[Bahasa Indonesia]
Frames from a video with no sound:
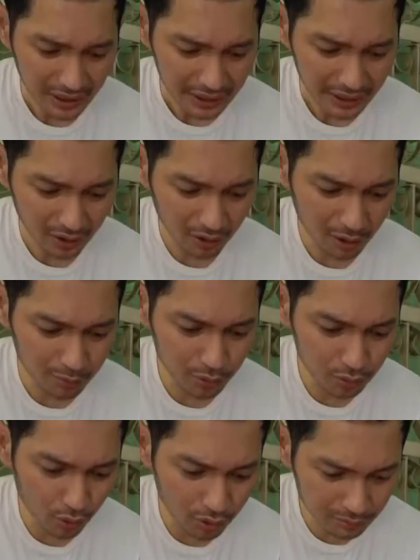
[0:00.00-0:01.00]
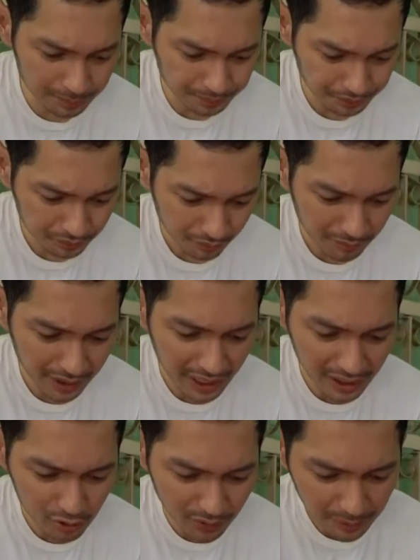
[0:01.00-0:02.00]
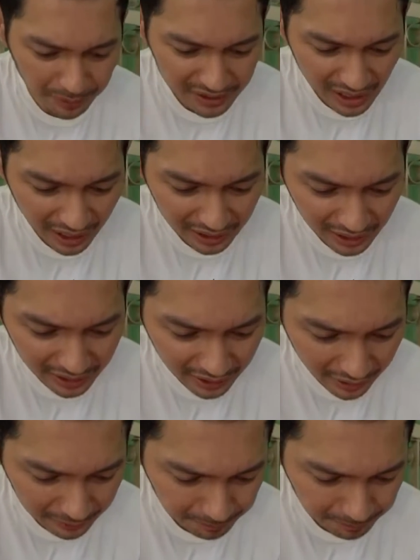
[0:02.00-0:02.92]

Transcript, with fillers: Ini kalau butung bedanya cuma di pisang kan tadi ya.